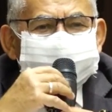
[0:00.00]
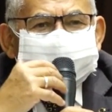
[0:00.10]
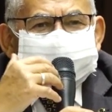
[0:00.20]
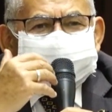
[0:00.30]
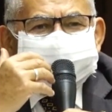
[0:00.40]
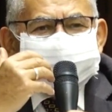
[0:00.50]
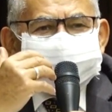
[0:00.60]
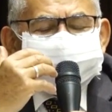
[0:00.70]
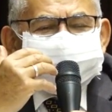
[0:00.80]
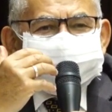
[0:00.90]

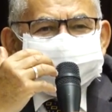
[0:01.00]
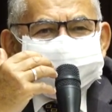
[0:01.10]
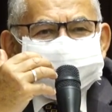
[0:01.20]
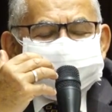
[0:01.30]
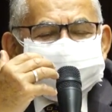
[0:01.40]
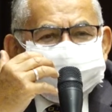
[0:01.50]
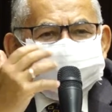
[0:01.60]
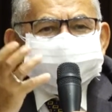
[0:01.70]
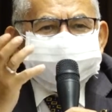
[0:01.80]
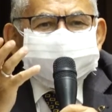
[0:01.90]
Malumunuz laf
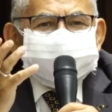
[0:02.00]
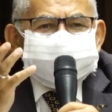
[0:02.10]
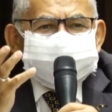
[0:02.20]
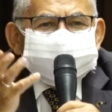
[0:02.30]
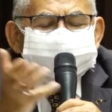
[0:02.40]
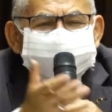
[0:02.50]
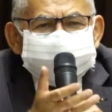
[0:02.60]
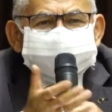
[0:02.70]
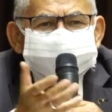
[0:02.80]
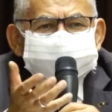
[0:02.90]
olsun diye değil,
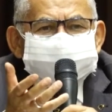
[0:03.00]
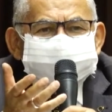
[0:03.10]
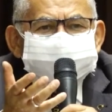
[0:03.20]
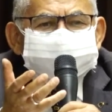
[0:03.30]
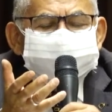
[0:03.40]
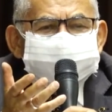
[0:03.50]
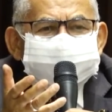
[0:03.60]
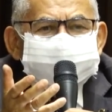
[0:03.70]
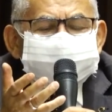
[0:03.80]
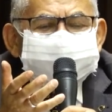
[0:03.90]
Kayseri
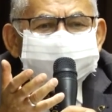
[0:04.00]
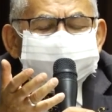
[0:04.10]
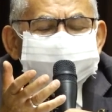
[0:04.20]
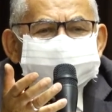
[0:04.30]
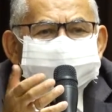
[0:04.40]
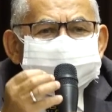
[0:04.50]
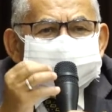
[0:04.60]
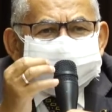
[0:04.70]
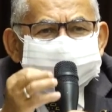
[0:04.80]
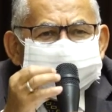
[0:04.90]
gerçeği turizmin
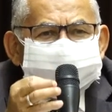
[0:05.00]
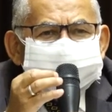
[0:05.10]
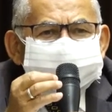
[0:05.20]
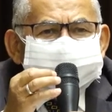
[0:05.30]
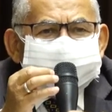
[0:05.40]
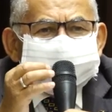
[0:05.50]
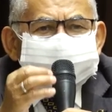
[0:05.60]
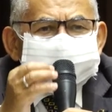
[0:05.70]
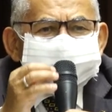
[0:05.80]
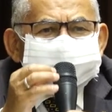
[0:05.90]
her alanında
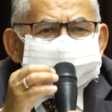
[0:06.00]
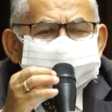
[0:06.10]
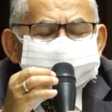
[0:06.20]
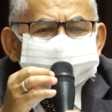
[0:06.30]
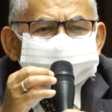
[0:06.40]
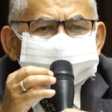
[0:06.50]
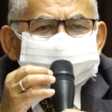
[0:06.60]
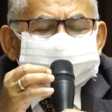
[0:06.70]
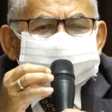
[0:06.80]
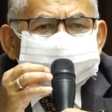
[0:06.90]
Allah'a şükürler
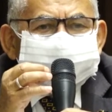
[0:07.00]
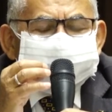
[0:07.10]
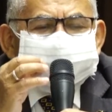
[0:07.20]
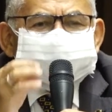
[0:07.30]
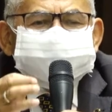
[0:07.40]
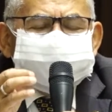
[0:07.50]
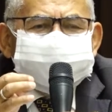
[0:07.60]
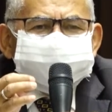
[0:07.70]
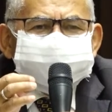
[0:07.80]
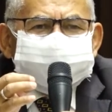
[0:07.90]
olsun
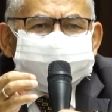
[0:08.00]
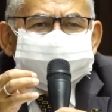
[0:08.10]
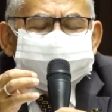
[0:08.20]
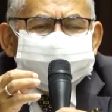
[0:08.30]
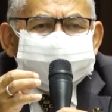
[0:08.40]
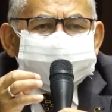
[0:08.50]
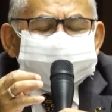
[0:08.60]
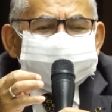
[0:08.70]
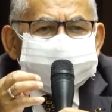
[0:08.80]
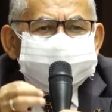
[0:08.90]
potansiyelimiz var.
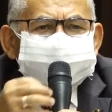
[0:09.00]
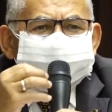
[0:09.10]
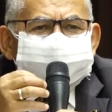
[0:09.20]
Tabii ki